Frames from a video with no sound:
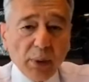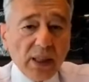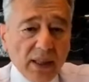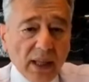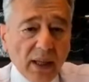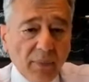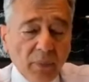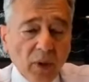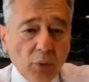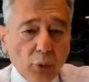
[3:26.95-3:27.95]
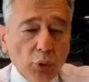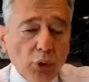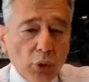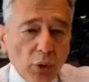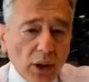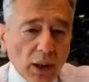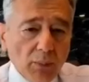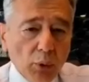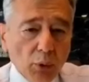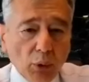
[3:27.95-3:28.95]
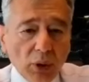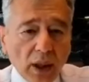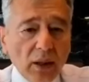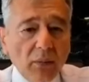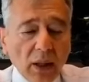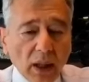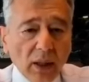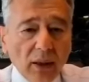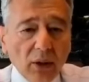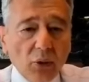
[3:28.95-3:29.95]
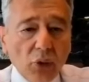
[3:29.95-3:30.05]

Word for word: Biz de Türkiye olarak bu konuda adımlar attık.